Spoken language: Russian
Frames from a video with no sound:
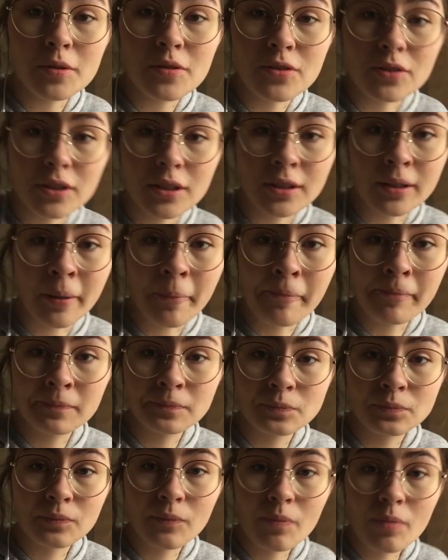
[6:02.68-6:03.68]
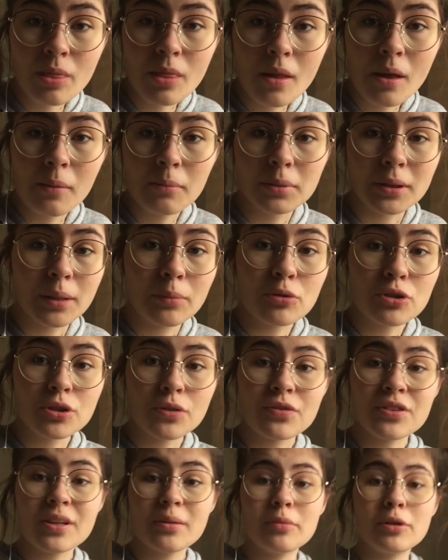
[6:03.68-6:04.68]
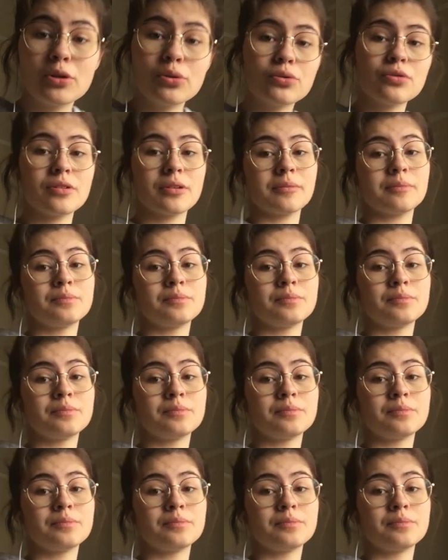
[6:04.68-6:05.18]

быть стыдно, потому что все мы люди,